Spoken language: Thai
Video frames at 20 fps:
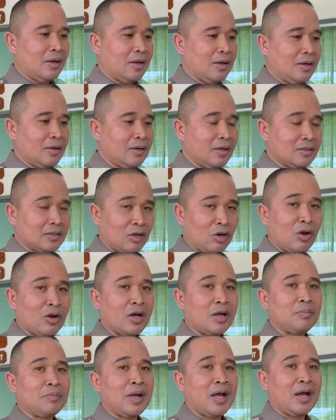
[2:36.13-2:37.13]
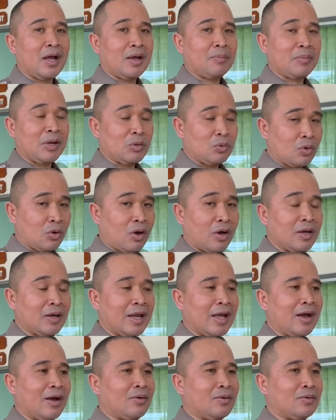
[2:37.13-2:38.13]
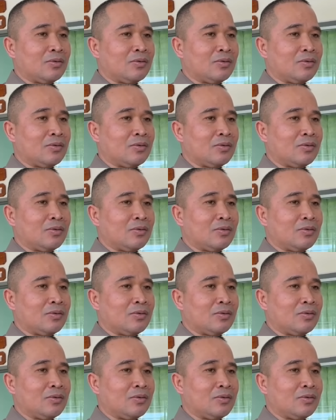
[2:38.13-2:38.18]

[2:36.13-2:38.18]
เรื่องทะเลาะกันมาอยู่ก่อนแล้ว